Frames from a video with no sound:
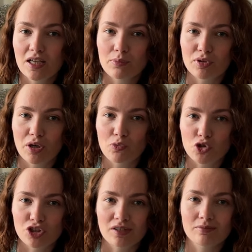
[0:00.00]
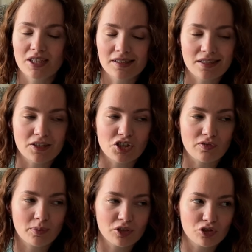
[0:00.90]
потому что если даже
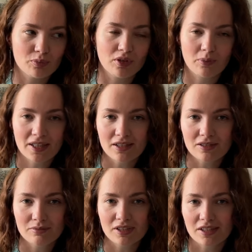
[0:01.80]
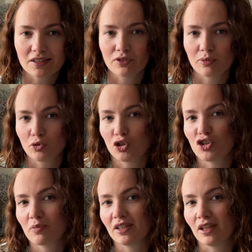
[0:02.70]
вы пройдете по габаритам, если вы набьете
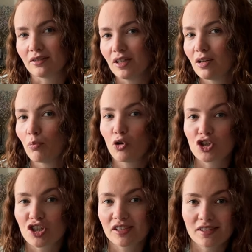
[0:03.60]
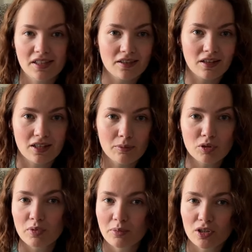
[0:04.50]
чемодан больше 10 килограмм,
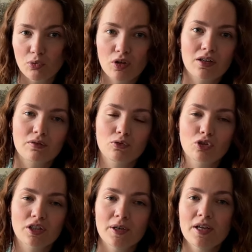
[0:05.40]
например, у аэрофлота,